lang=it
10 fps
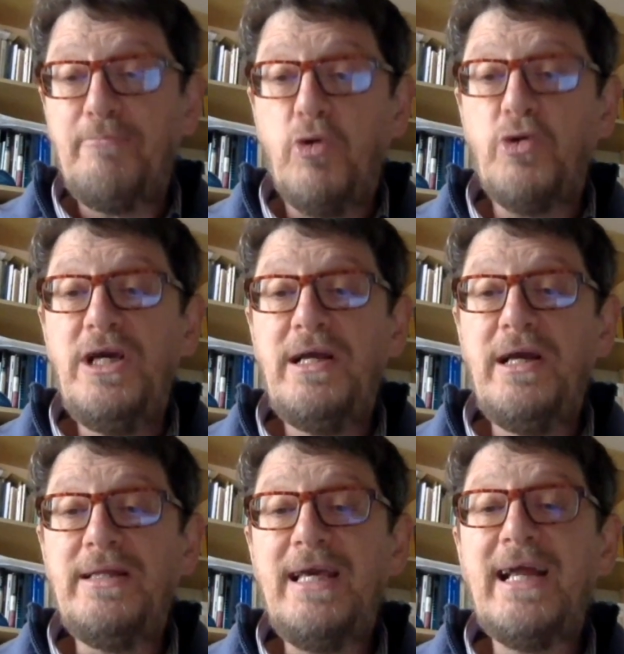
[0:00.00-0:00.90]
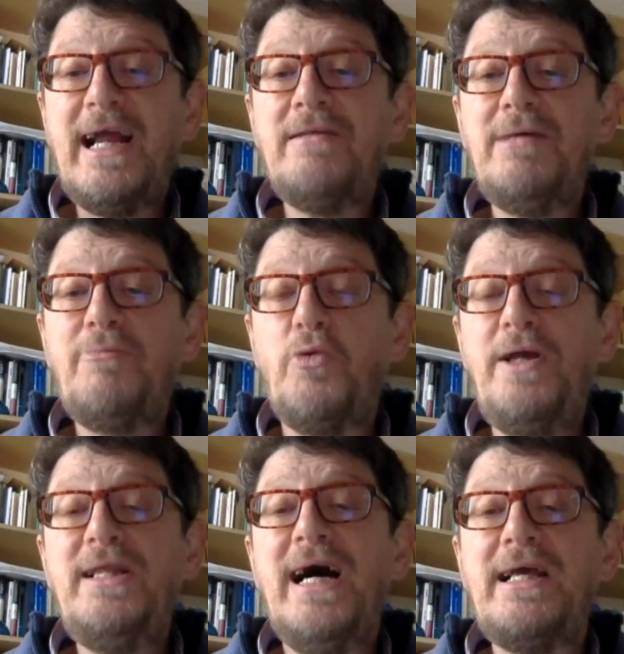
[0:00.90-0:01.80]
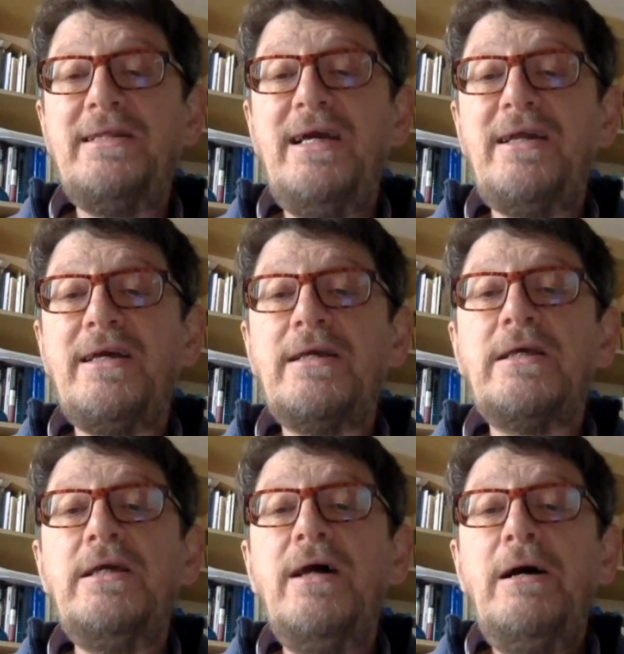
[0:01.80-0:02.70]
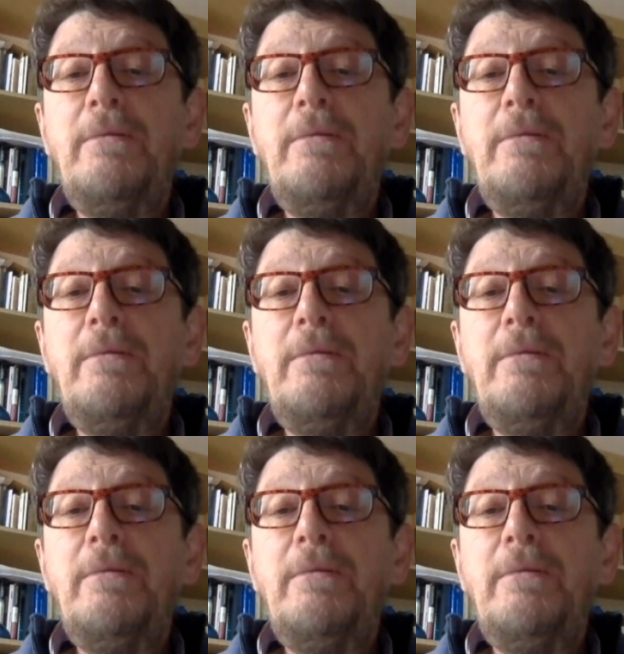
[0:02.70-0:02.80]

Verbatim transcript: potere dei grandi proprietari, dei ricchi,